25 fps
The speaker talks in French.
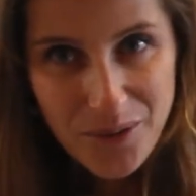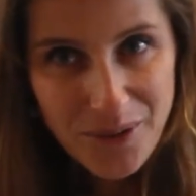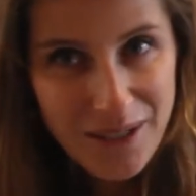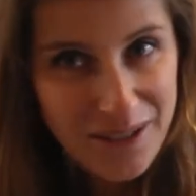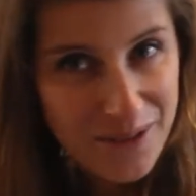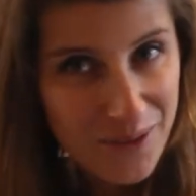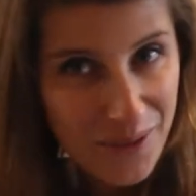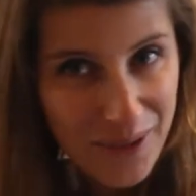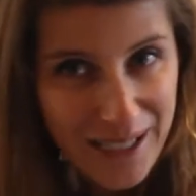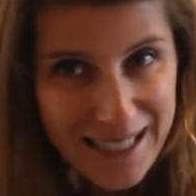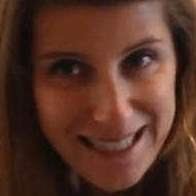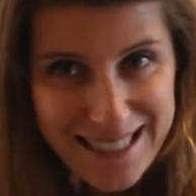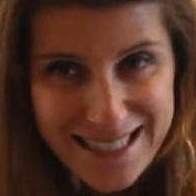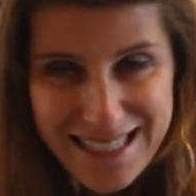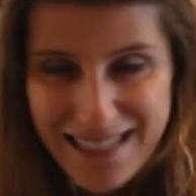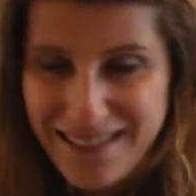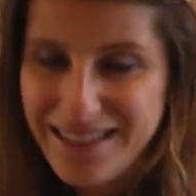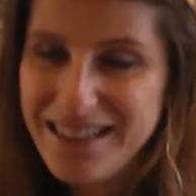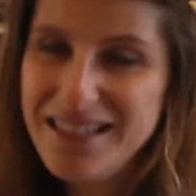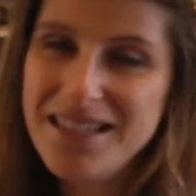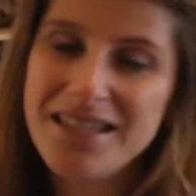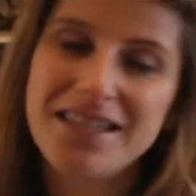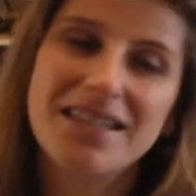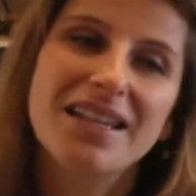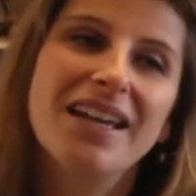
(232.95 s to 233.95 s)
les
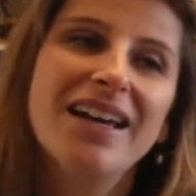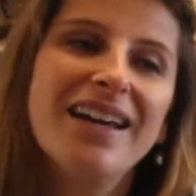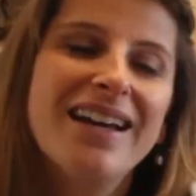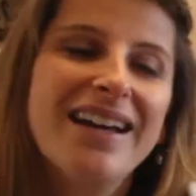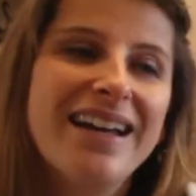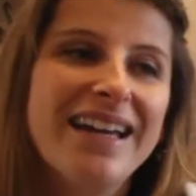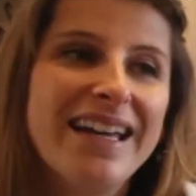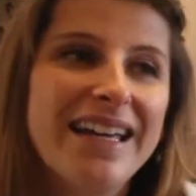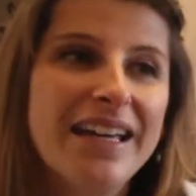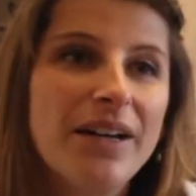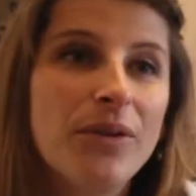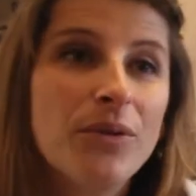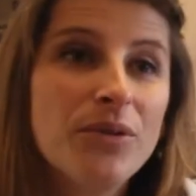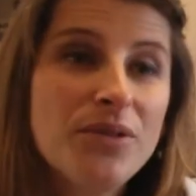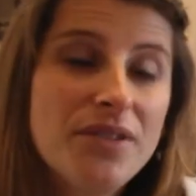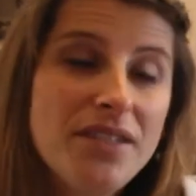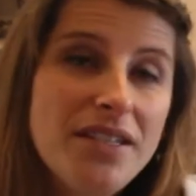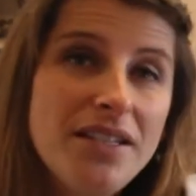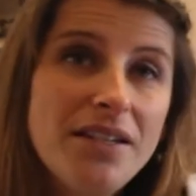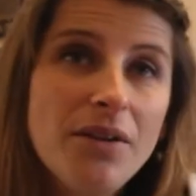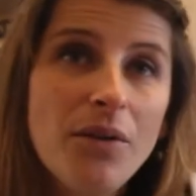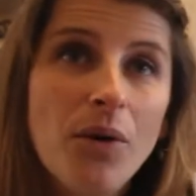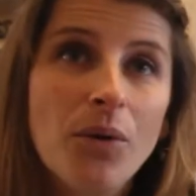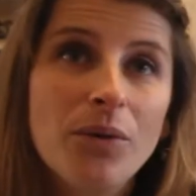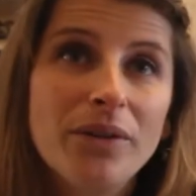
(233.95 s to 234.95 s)
organisatrices et
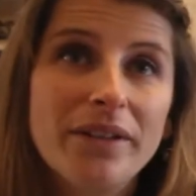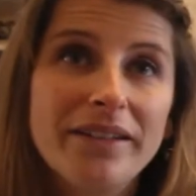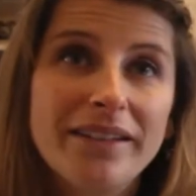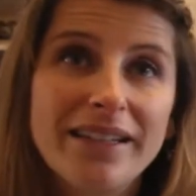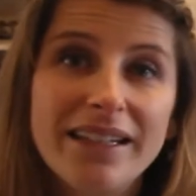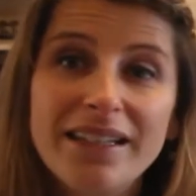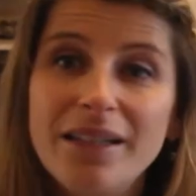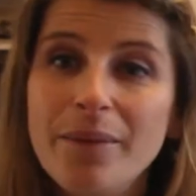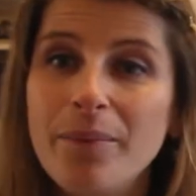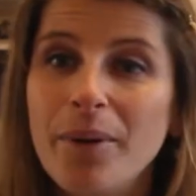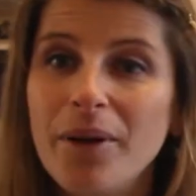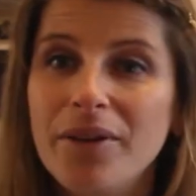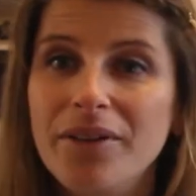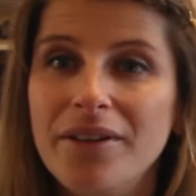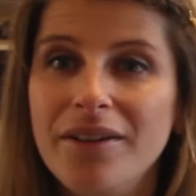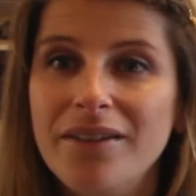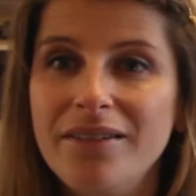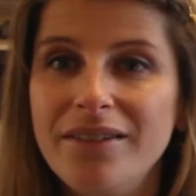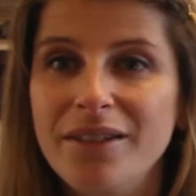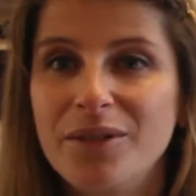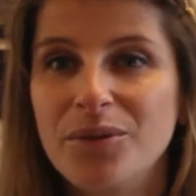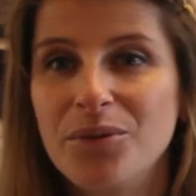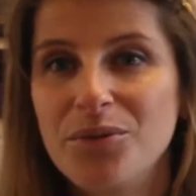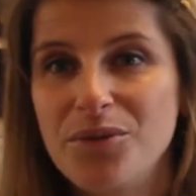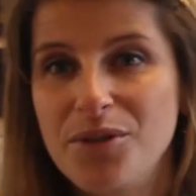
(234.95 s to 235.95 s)
aussi on est très
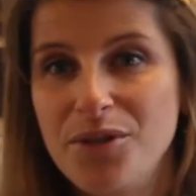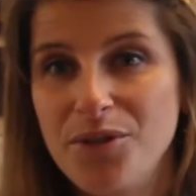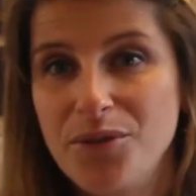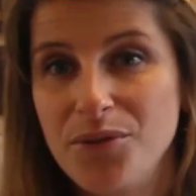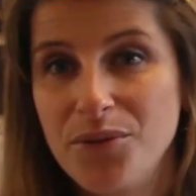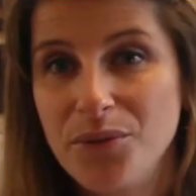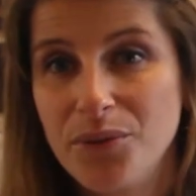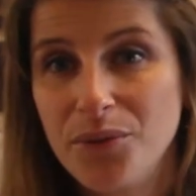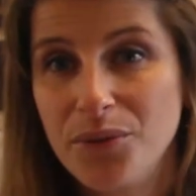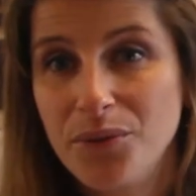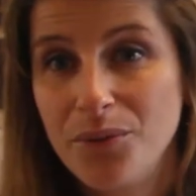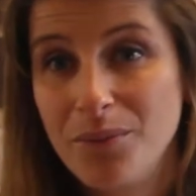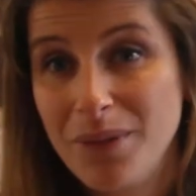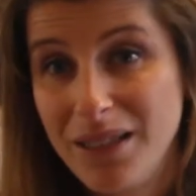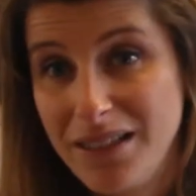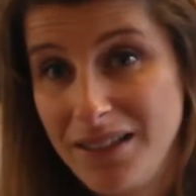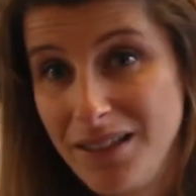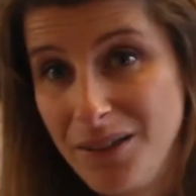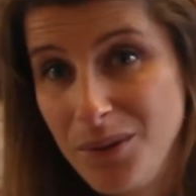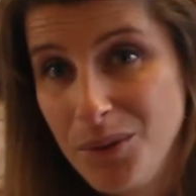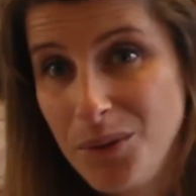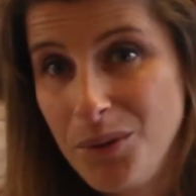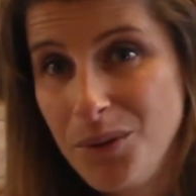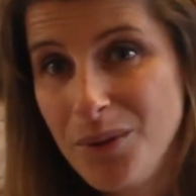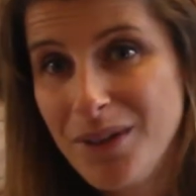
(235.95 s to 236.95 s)
dépendant des conditions
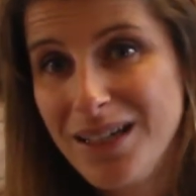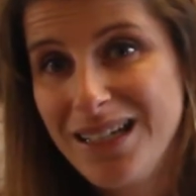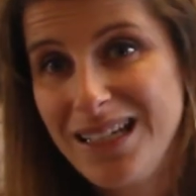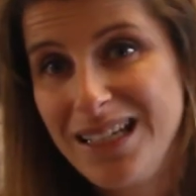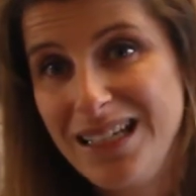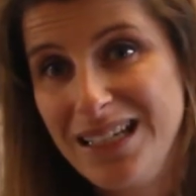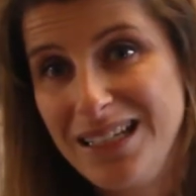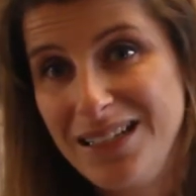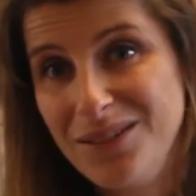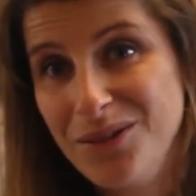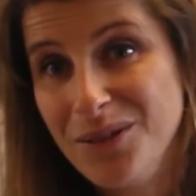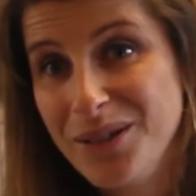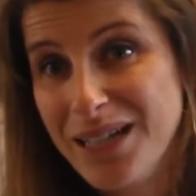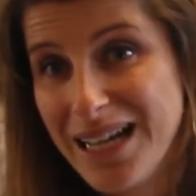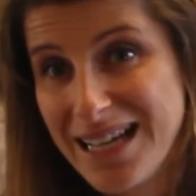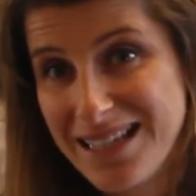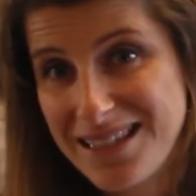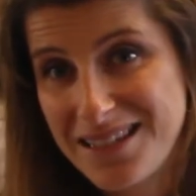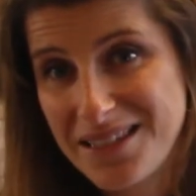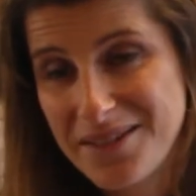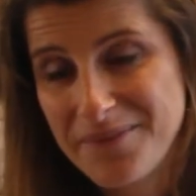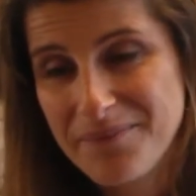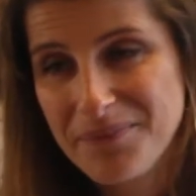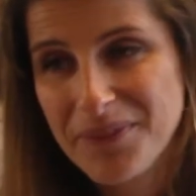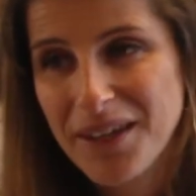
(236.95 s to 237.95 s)
météo et de
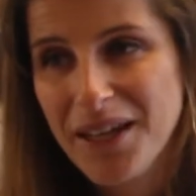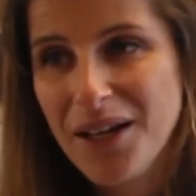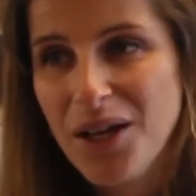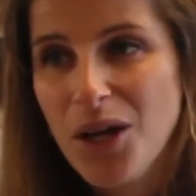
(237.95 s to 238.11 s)
glace.